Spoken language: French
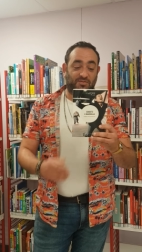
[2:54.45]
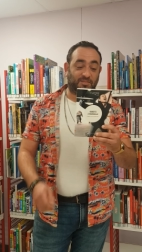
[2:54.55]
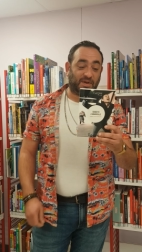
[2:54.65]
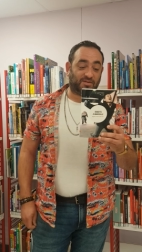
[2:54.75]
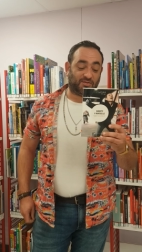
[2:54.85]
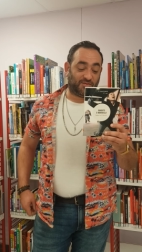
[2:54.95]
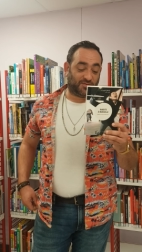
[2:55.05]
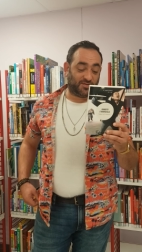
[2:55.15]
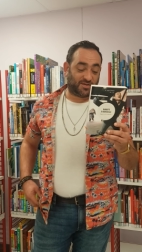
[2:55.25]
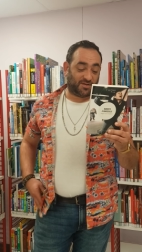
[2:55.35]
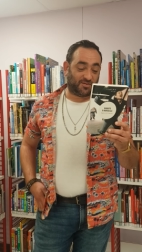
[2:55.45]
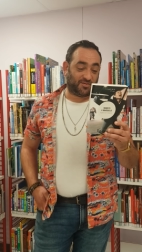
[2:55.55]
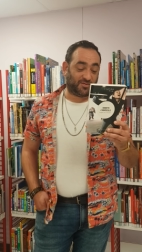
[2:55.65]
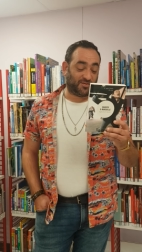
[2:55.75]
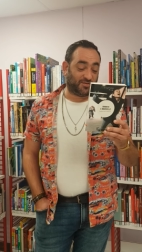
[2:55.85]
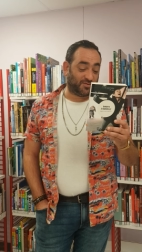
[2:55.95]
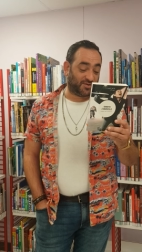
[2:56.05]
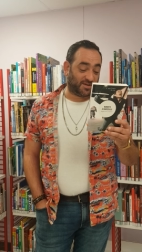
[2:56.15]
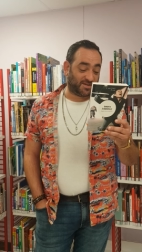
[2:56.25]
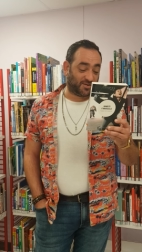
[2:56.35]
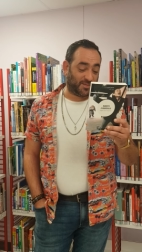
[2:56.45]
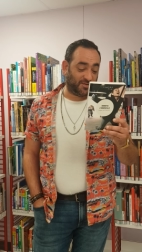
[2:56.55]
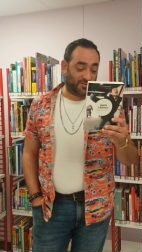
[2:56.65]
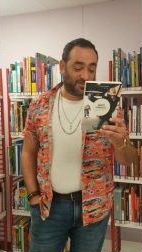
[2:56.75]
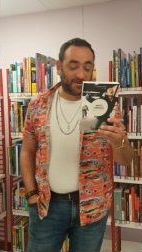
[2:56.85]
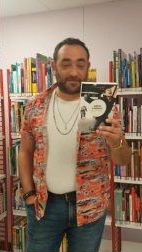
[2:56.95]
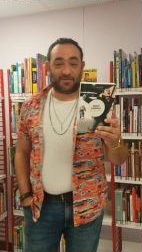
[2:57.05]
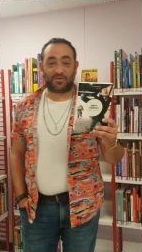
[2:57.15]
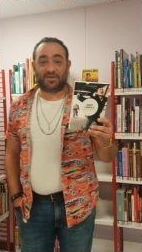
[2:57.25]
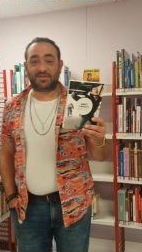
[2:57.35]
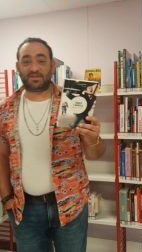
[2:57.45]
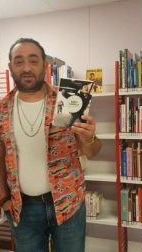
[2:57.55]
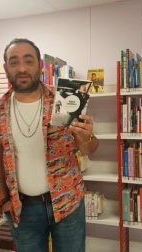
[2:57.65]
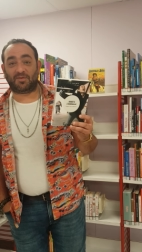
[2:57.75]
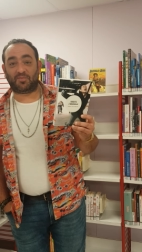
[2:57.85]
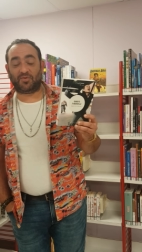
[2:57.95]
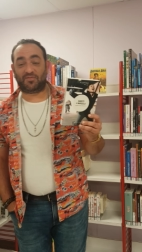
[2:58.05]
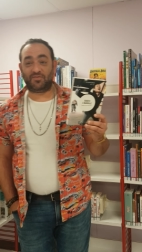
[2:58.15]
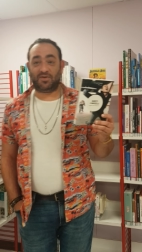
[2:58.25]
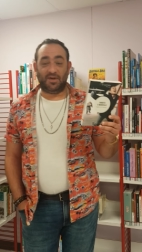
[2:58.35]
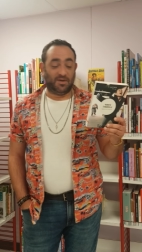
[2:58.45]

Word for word: bah, de, de, cette de, de quoi. Hein. On le connaissait essentiellement pour le foot.